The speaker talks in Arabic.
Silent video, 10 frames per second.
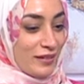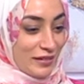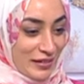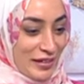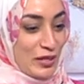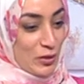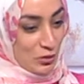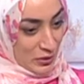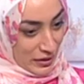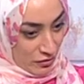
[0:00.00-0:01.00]
رجالي
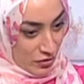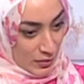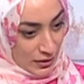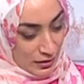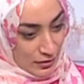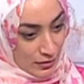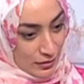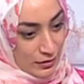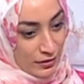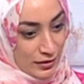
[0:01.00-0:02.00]
برضو يعني في
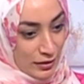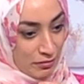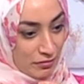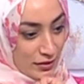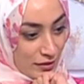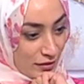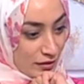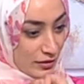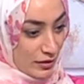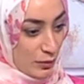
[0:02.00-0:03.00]
مثلا حزام حزمه
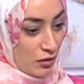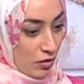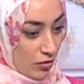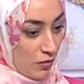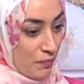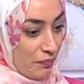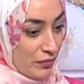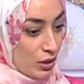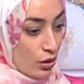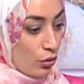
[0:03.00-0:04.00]
الحزمه اه اه
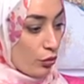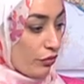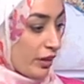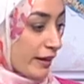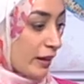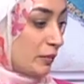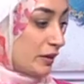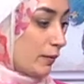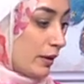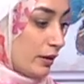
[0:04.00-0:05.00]
وفي حاجات
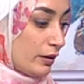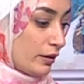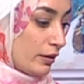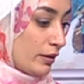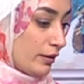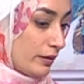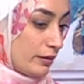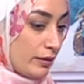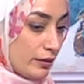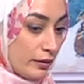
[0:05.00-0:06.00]
بتبقى لل...
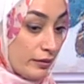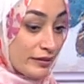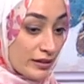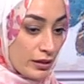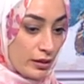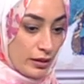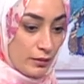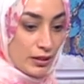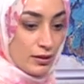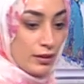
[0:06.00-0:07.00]
لل... للاثنين يعني
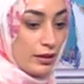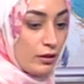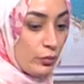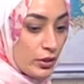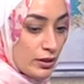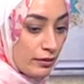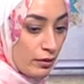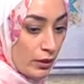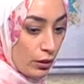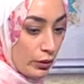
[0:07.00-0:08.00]
مثلا زي البريسلت
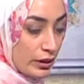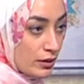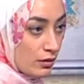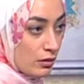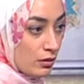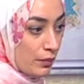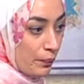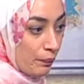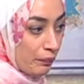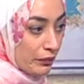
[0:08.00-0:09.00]
الملونه دي
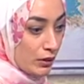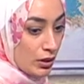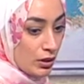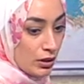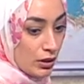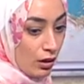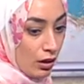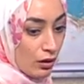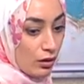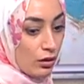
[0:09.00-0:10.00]
اه,
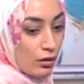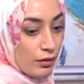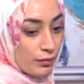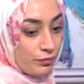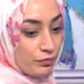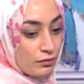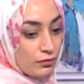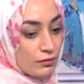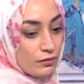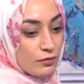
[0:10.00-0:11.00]
آه.
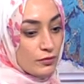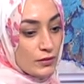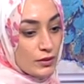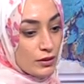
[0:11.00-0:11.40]
الحزام كمان